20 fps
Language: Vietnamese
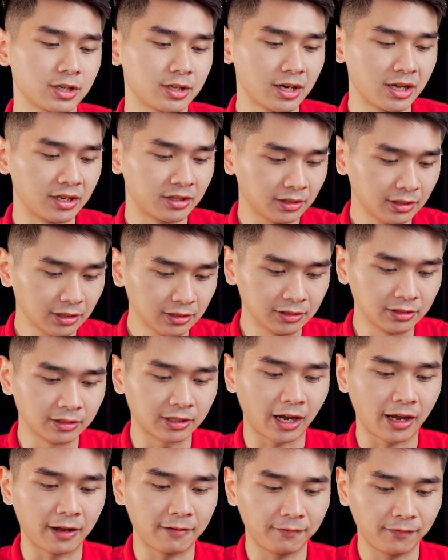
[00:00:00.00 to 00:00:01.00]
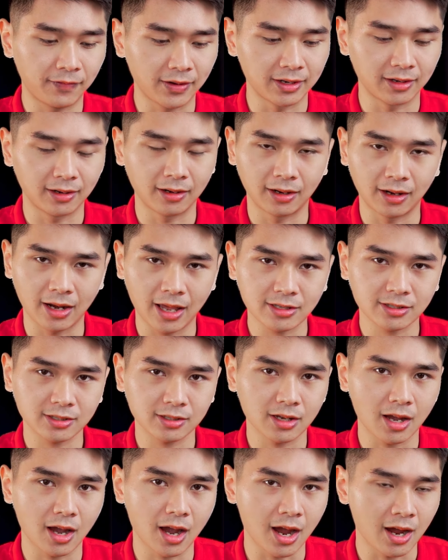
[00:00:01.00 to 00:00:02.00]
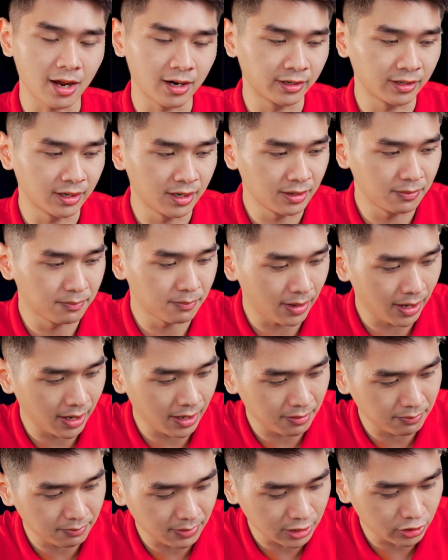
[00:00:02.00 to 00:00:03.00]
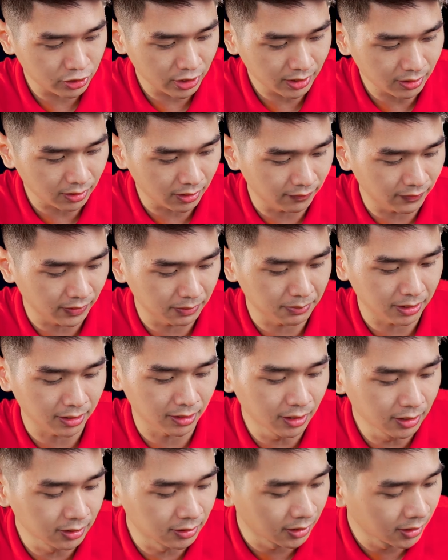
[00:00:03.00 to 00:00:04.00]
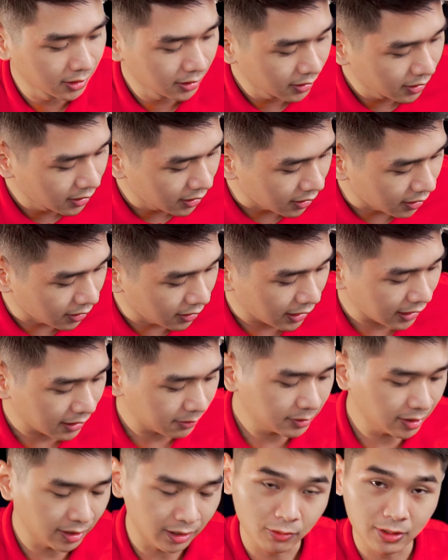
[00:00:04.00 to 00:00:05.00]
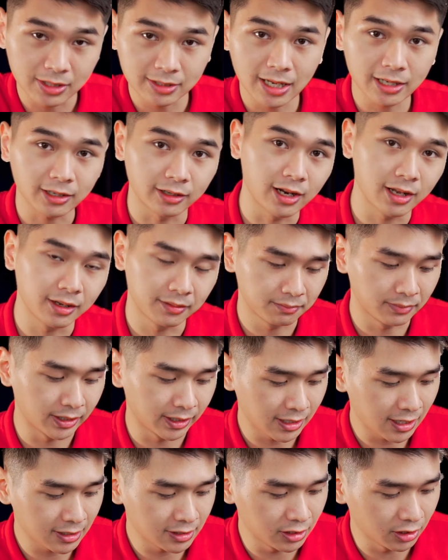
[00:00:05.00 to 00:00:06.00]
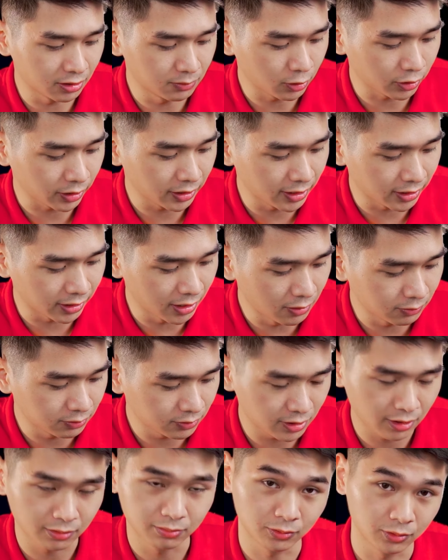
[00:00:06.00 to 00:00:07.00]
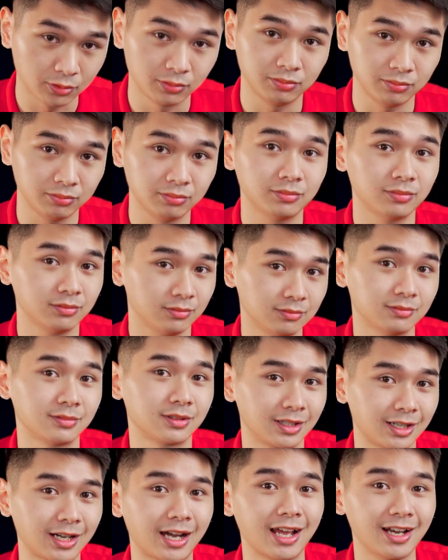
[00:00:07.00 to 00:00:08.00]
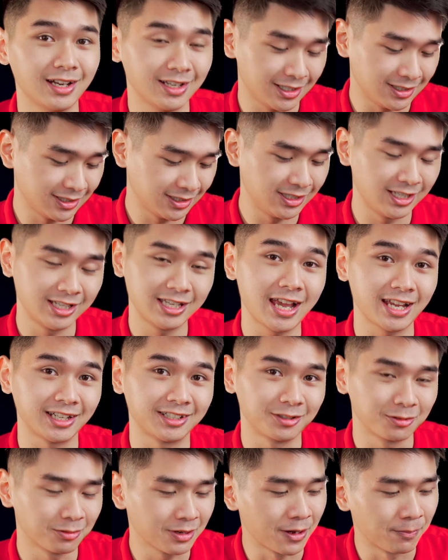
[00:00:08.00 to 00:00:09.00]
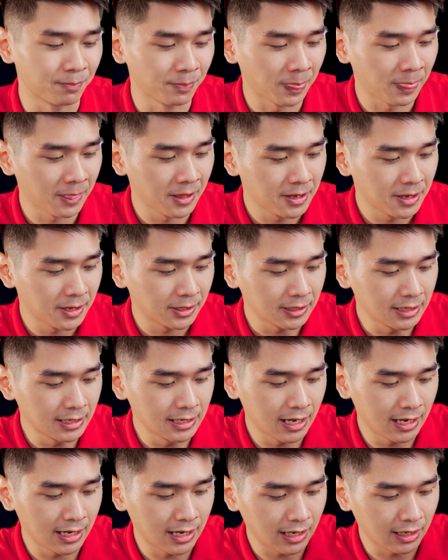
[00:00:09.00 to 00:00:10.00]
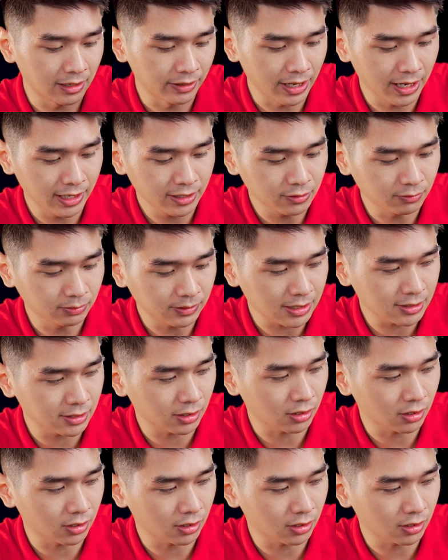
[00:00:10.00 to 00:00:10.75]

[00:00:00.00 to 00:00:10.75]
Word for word: sẽ đến từ cái phần LED Anime Magic ở phần mặt lưng. Ờ, anh em có thể quan sát ở đây, mình đang chiếu một cái hình động trông cũng khá là nhí nhảnh đúng không nào? Thì uh, ở đây chúng ta